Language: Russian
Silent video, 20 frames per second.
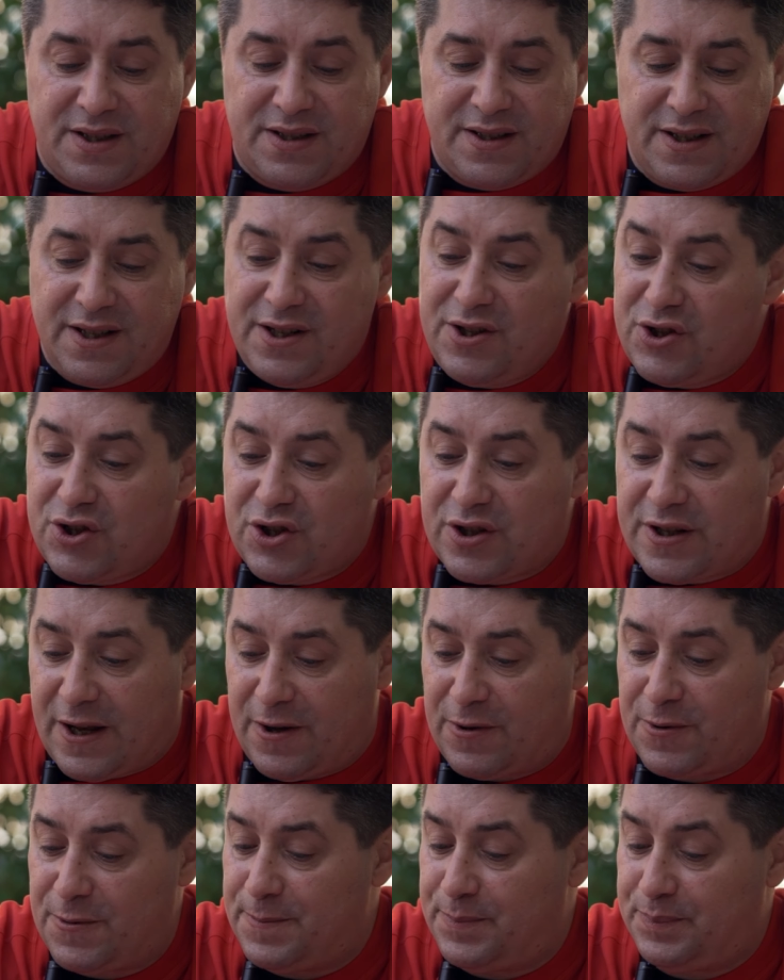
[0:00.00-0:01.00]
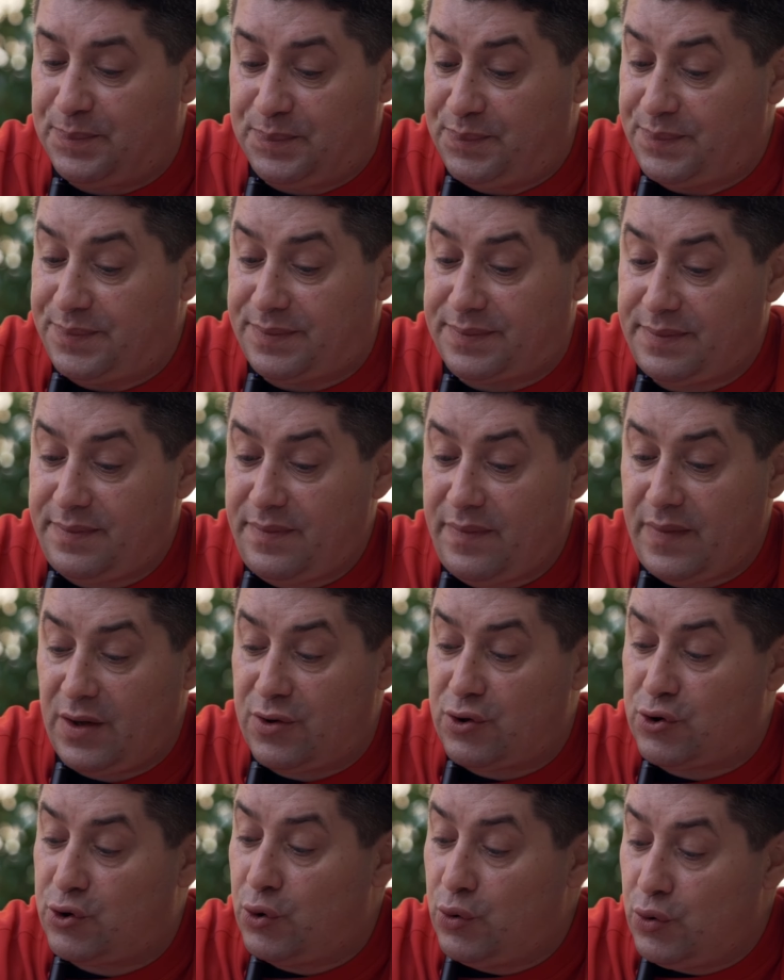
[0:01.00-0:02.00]
Сицилии считают,
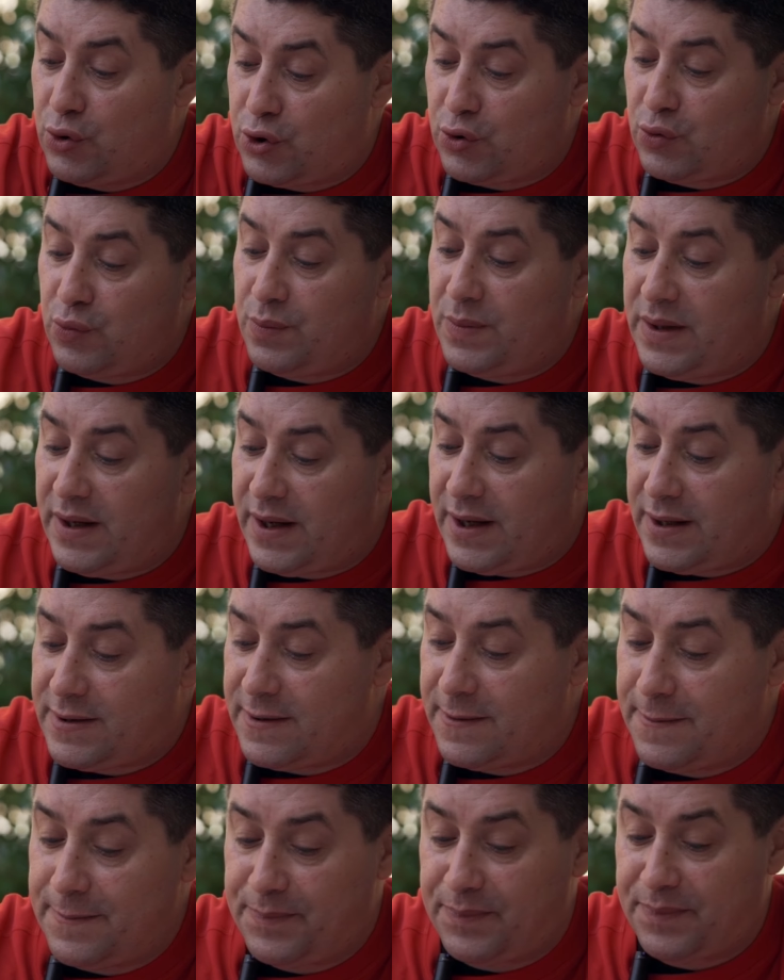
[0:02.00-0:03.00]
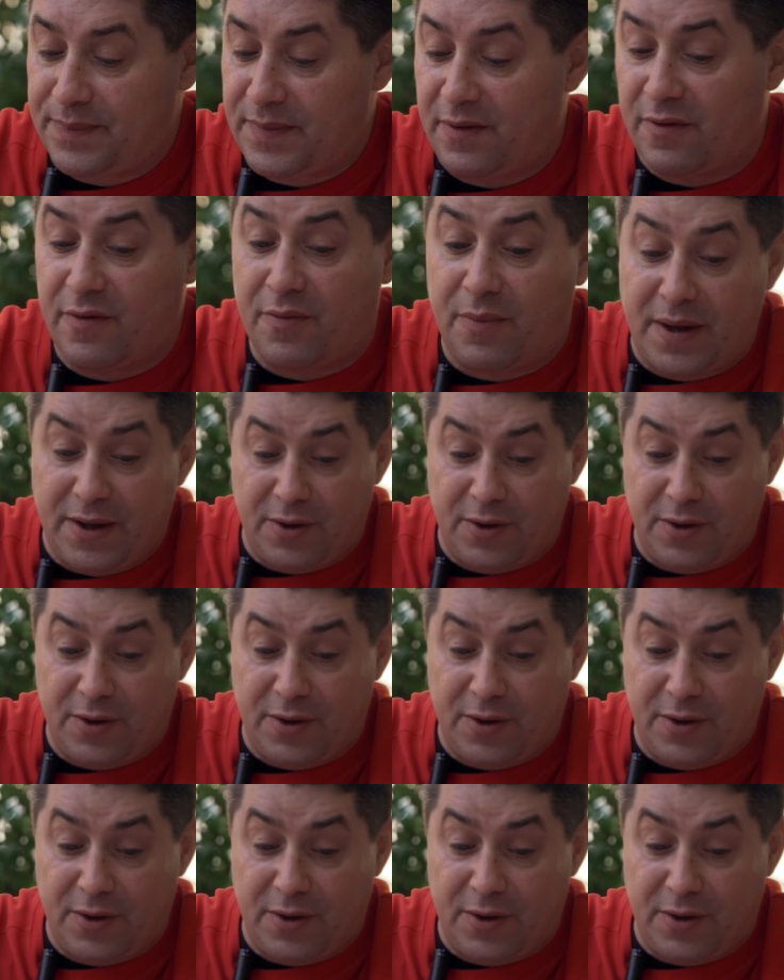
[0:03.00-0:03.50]
что лучше умереть в